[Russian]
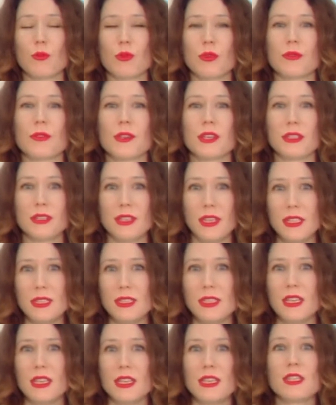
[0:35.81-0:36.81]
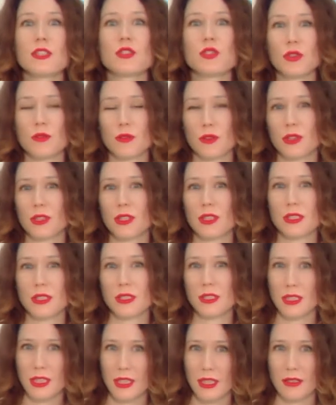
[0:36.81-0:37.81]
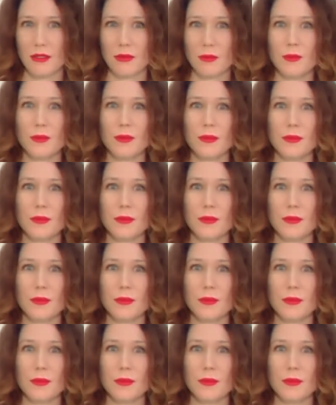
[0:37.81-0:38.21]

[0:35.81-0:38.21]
профориентация и из чего она состоит.